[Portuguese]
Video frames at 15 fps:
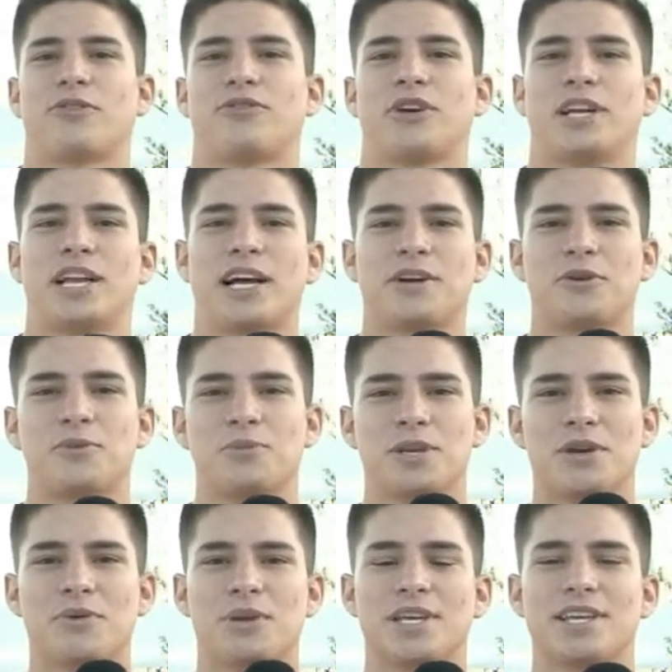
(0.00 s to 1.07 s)
falar
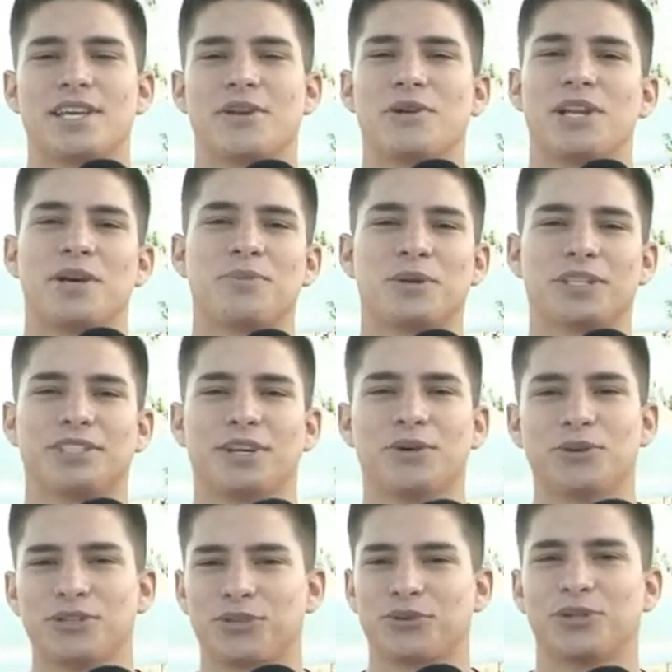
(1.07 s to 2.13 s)
comigo e eu lembro até
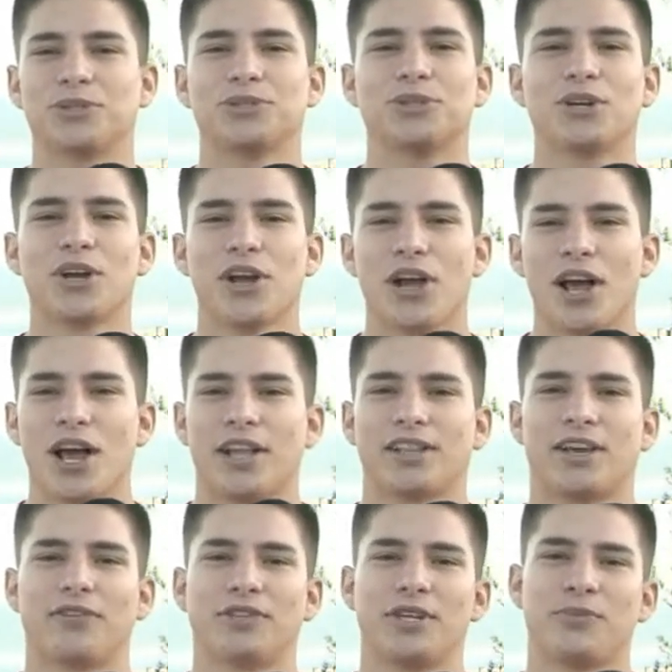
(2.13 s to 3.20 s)
hoje quando
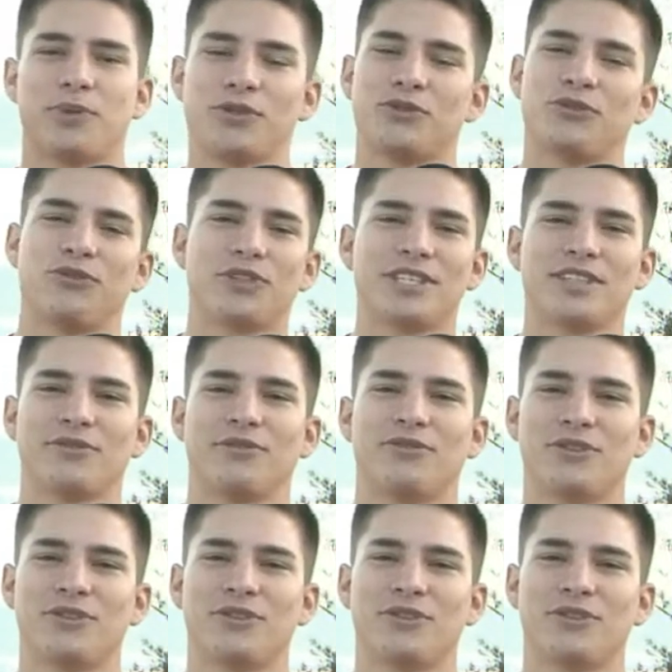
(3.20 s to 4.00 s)
tava depois no fim,